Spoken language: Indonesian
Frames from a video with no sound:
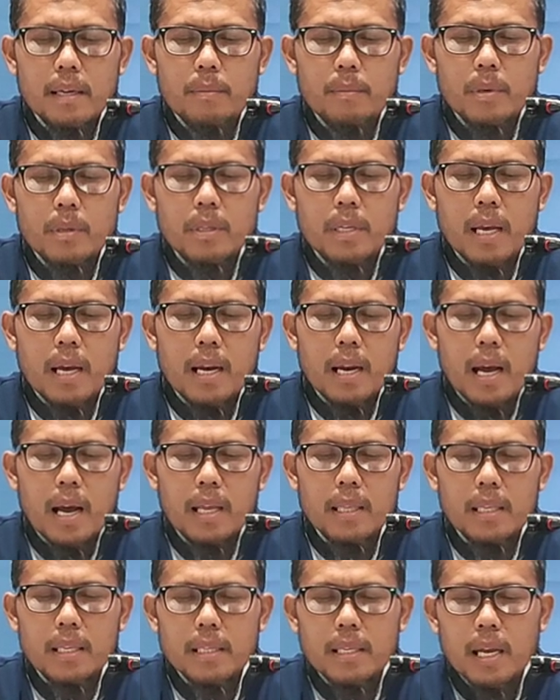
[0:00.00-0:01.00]
Kemudian
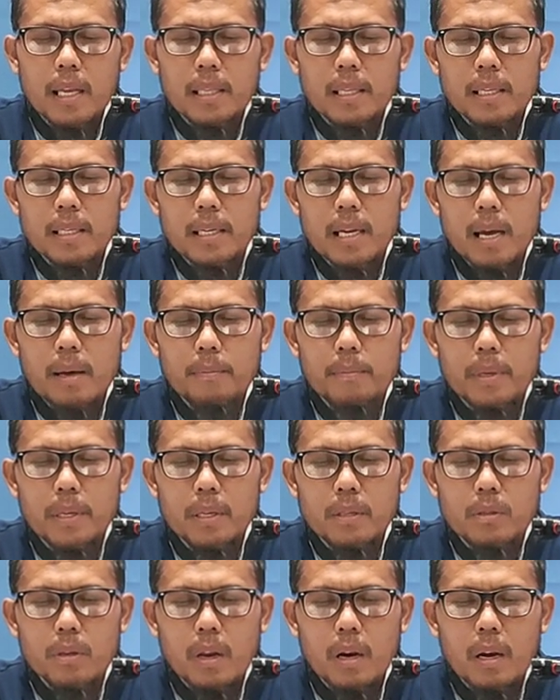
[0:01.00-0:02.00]
hadis-hadis
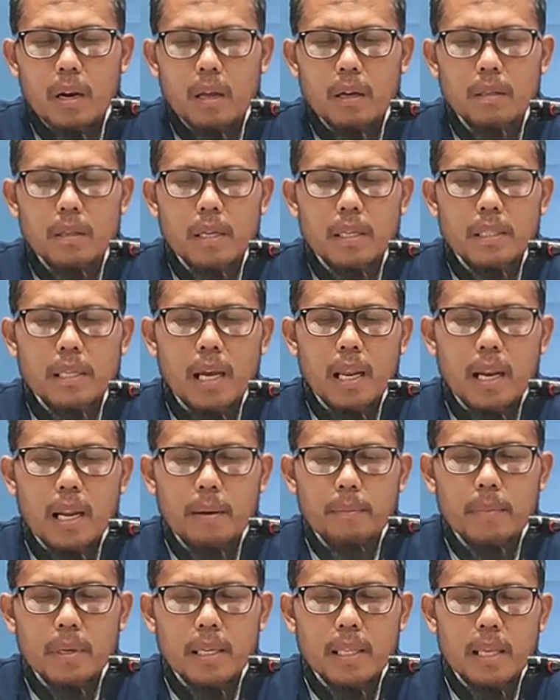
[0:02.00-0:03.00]
Nabi SAW Alaihi
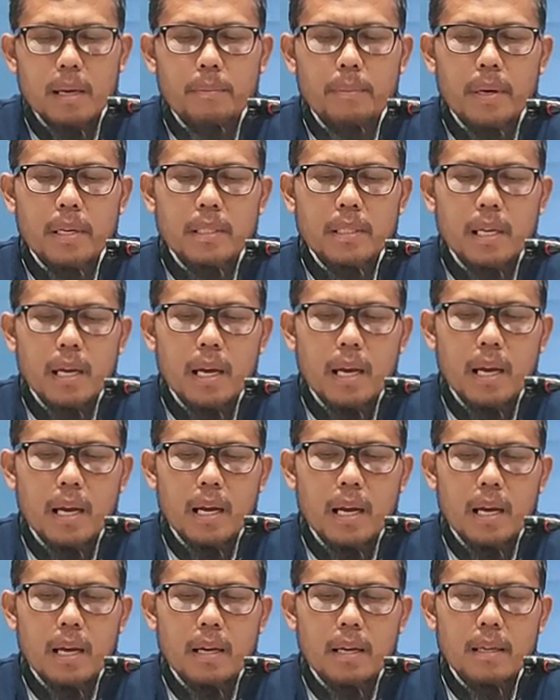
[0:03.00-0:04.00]
Wasallam kita
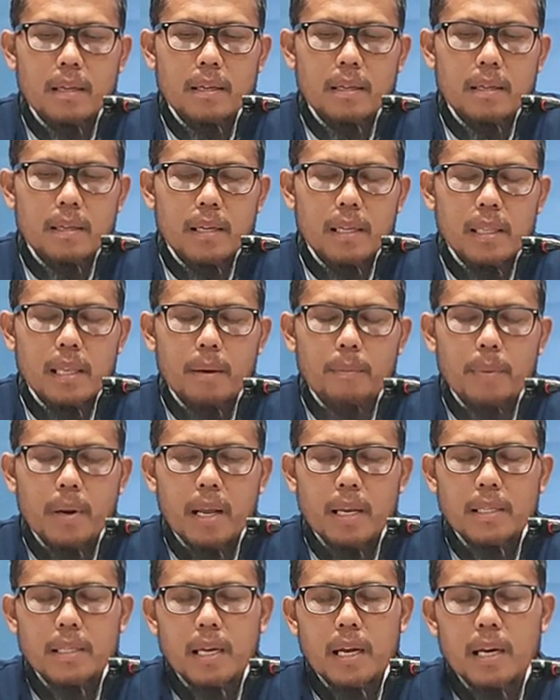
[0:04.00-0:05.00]
baca, kita
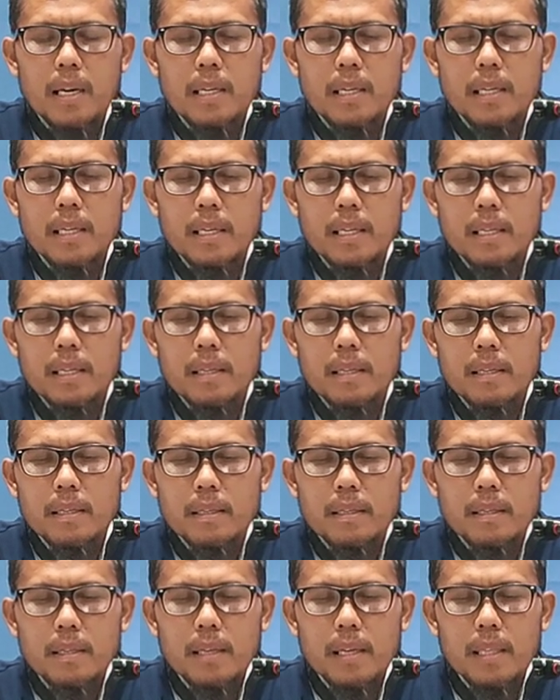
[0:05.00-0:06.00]
pelajari,
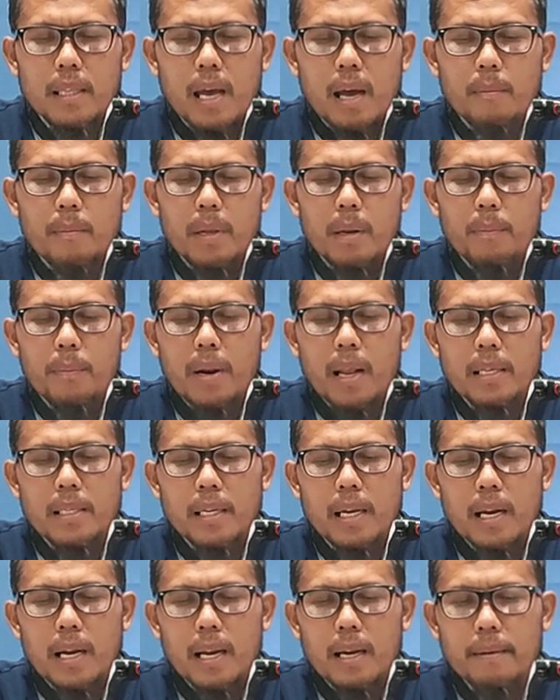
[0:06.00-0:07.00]
kita ambil
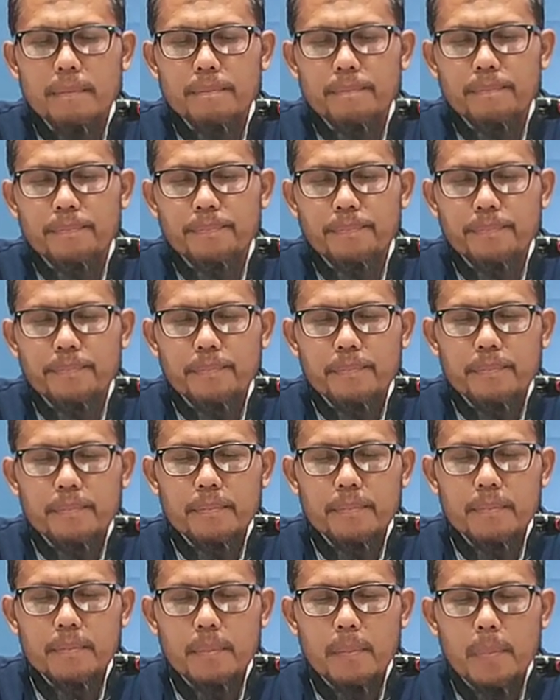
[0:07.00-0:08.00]
pelajaran.
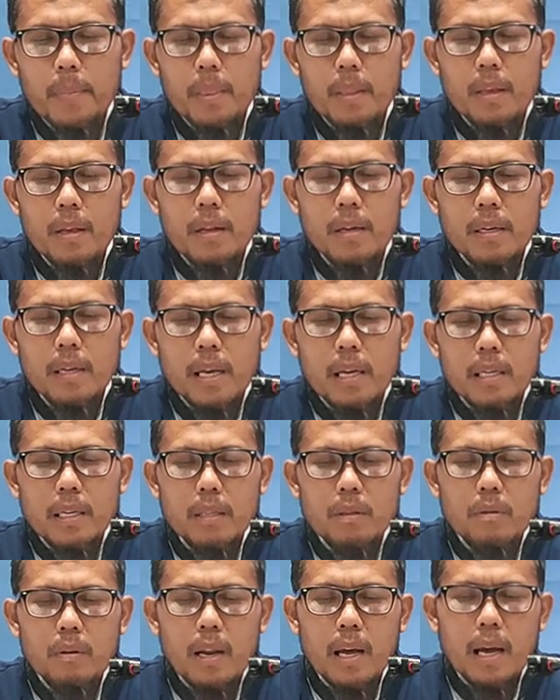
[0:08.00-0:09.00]

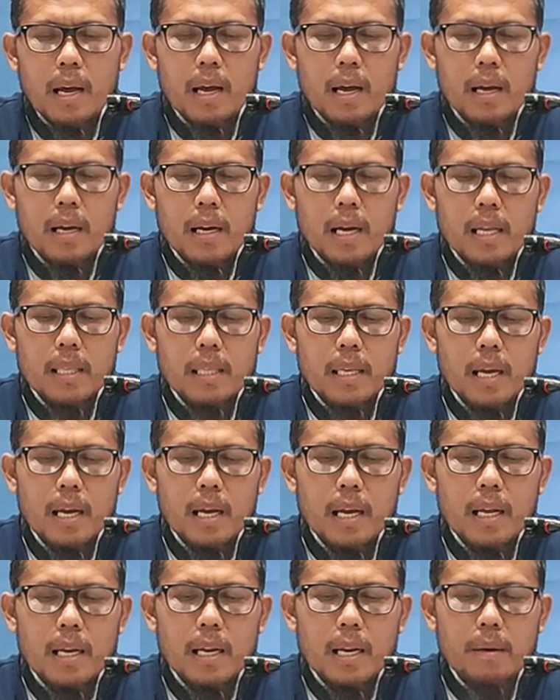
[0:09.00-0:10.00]
Dan itulah
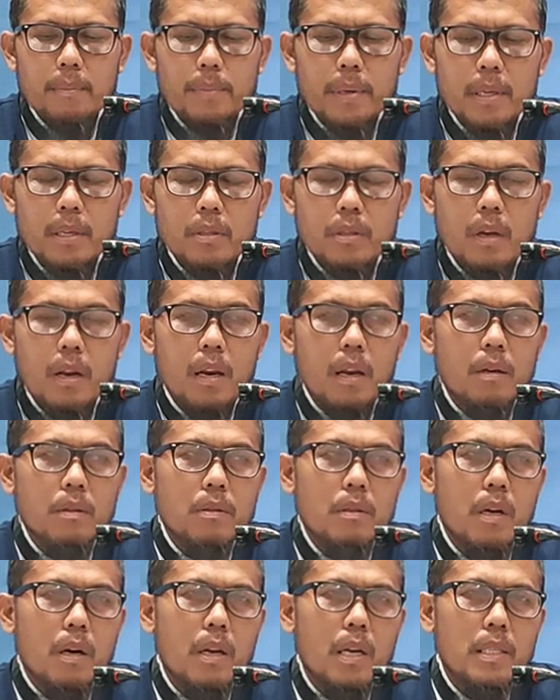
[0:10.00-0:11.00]
kata Nabi
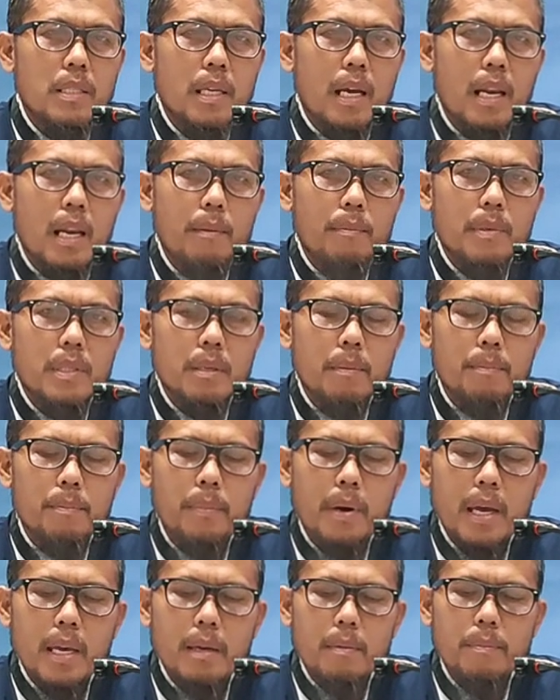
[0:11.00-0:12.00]
SAW Alaihi Wasallam
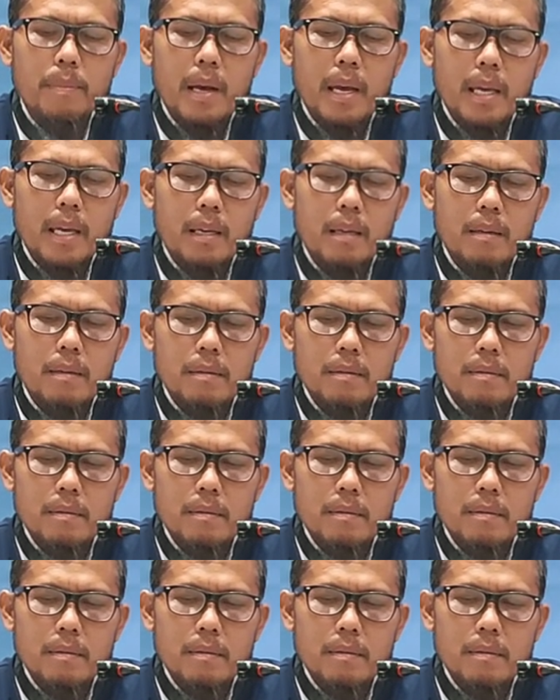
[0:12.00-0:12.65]
sebaik-baik